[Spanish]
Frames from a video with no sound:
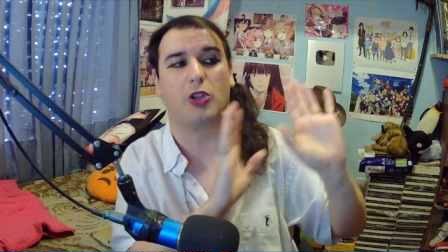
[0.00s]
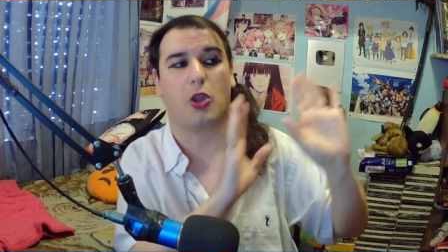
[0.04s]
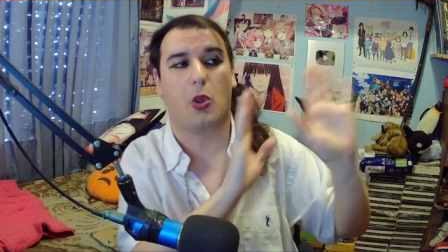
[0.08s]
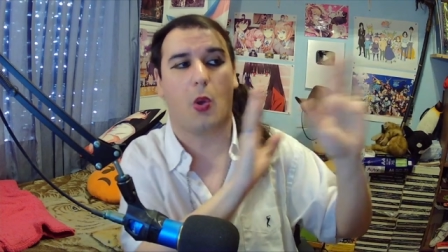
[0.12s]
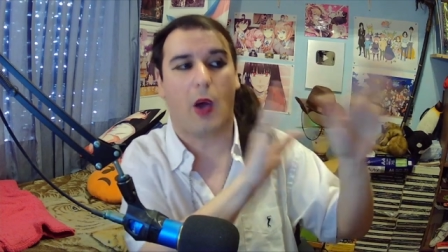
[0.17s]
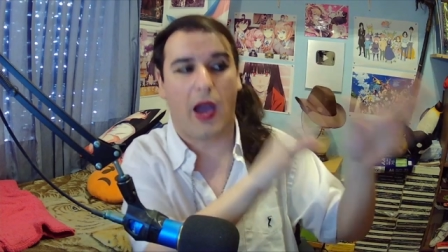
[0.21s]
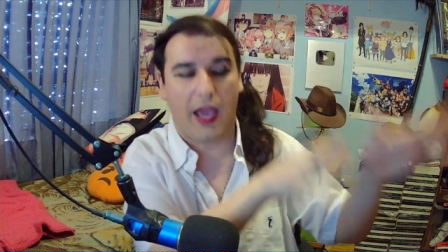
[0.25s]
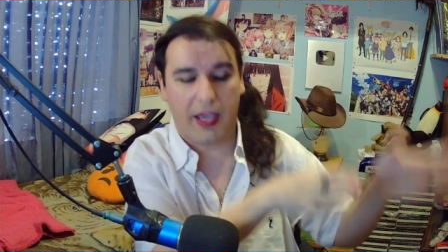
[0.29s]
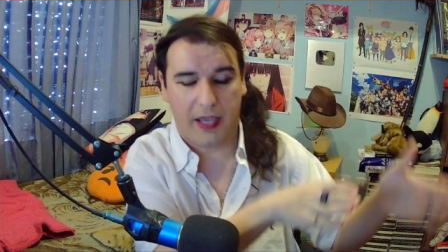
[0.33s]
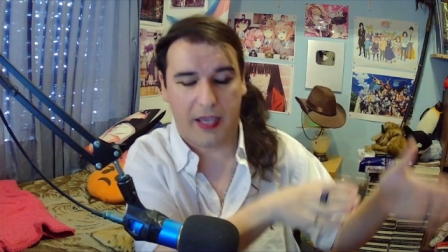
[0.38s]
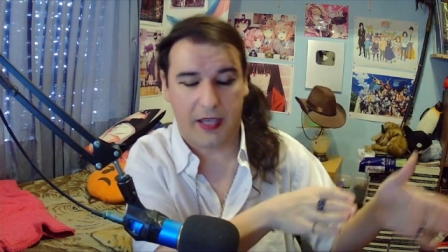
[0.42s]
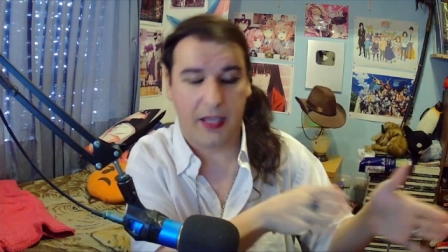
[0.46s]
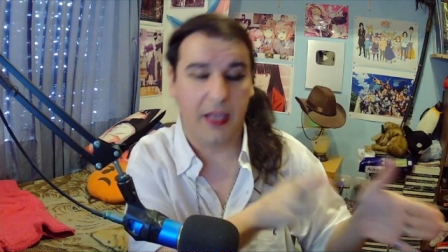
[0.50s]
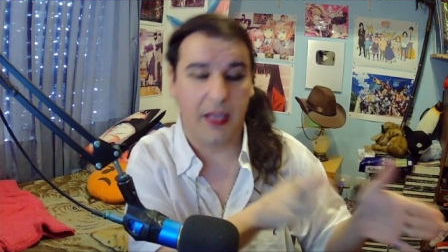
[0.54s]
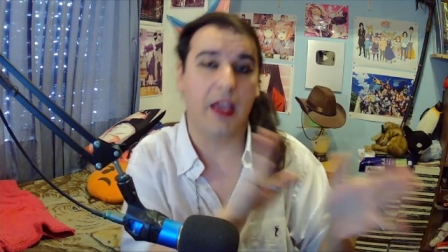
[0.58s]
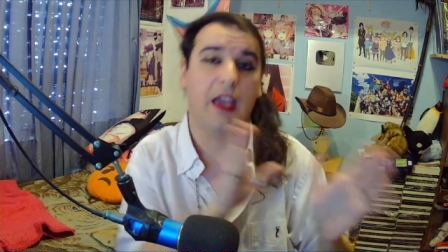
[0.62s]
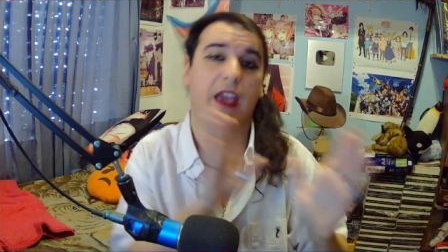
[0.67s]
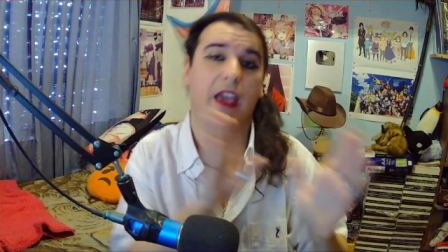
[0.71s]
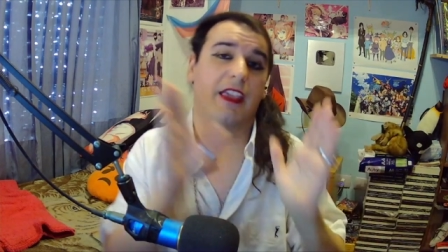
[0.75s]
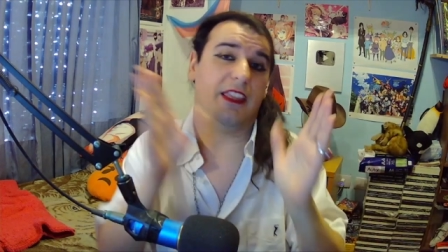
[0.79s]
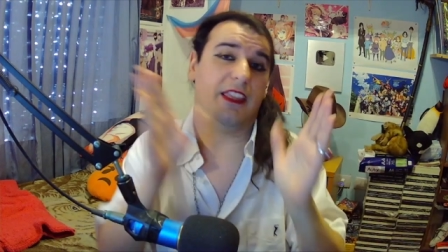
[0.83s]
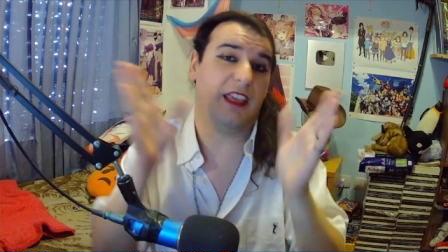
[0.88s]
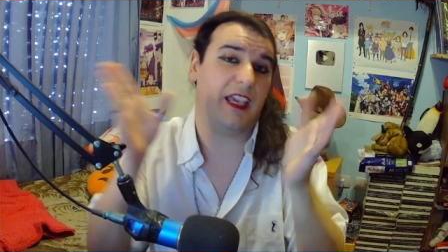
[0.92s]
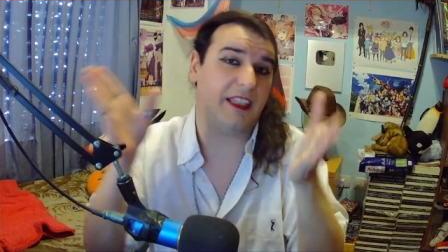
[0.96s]
todo ahí.
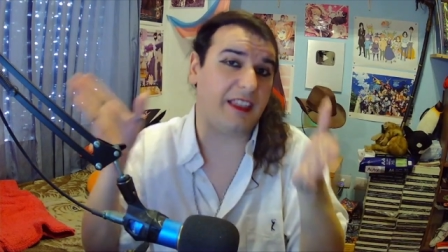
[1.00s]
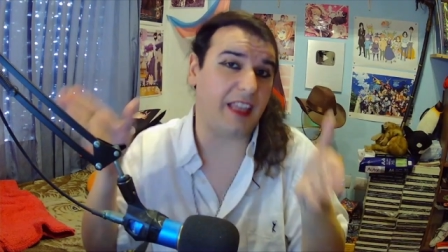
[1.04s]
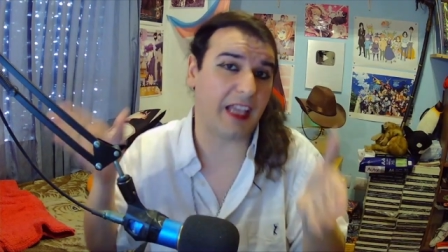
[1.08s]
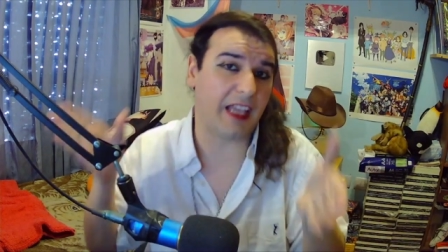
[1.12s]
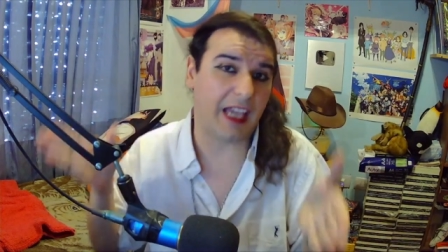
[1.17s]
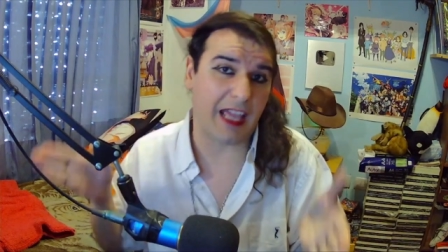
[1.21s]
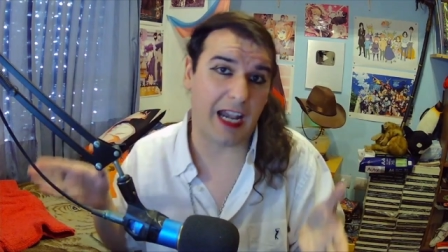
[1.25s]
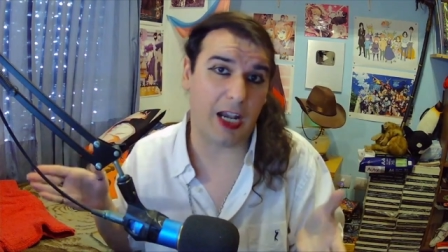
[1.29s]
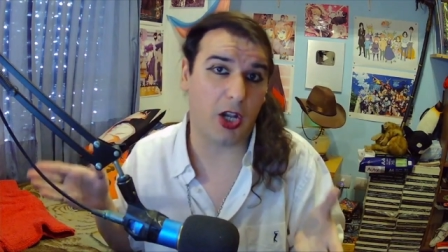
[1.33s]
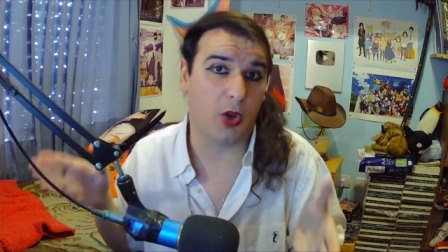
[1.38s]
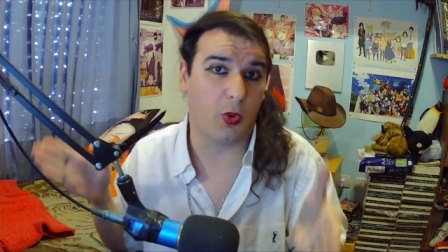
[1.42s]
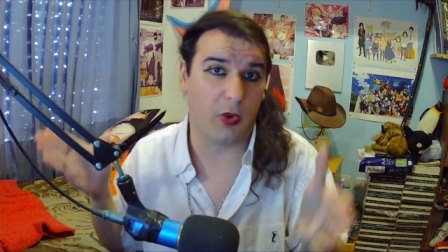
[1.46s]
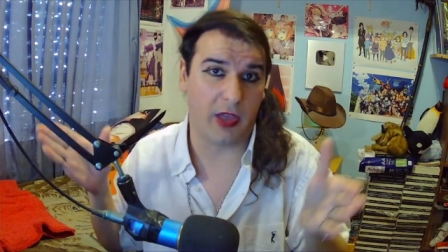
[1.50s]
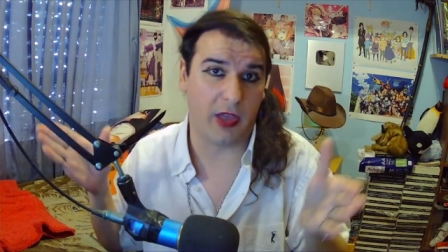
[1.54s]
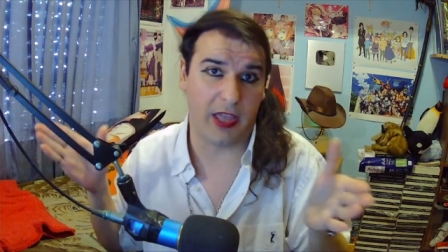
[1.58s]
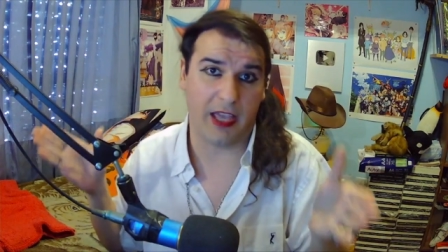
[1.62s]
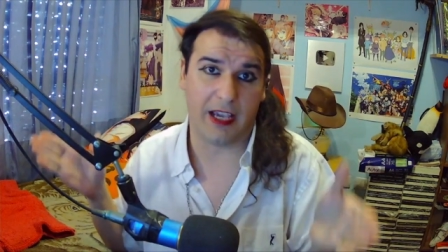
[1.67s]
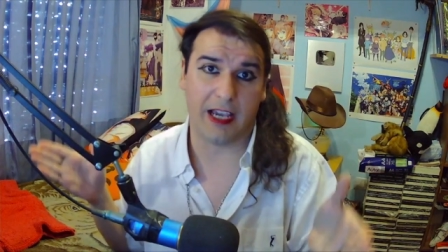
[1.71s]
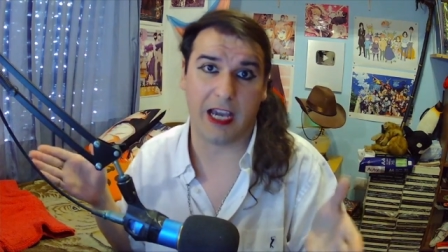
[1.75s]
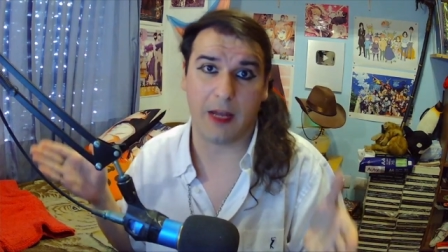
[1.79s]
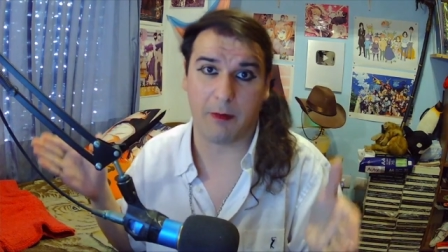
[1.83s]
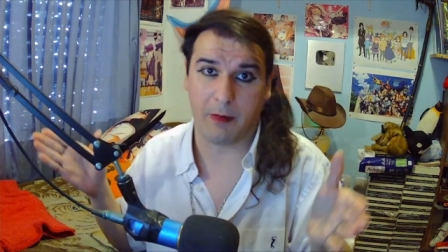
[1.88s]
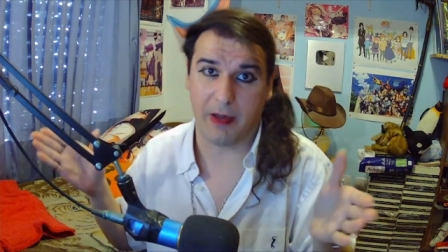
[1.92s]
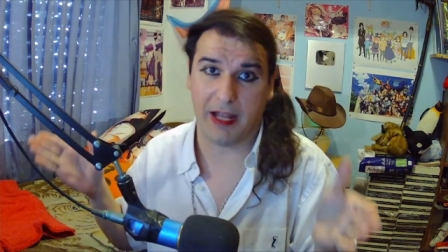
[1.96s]
Y este canal lo voy a
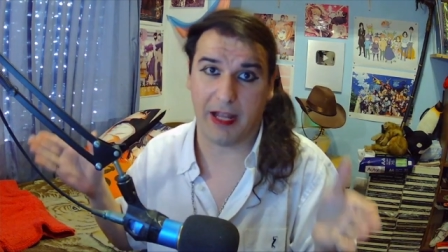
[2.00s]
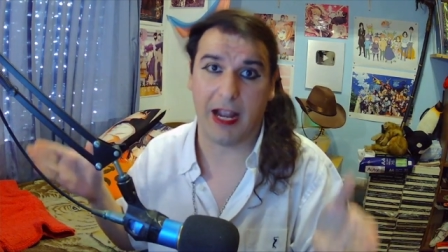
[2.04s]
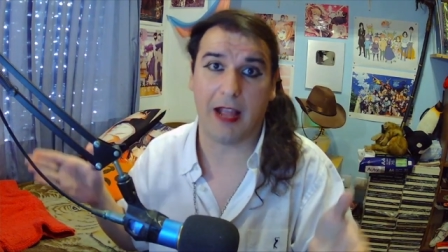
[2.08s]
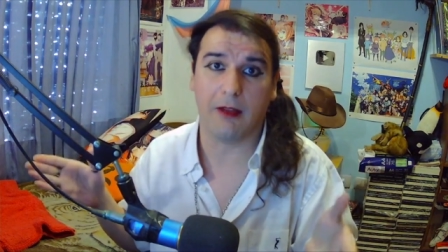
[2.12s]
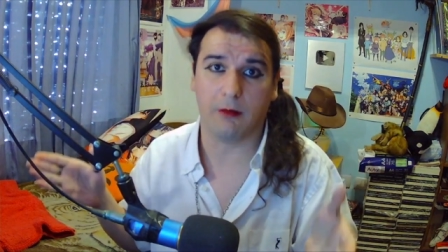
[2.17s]
dejar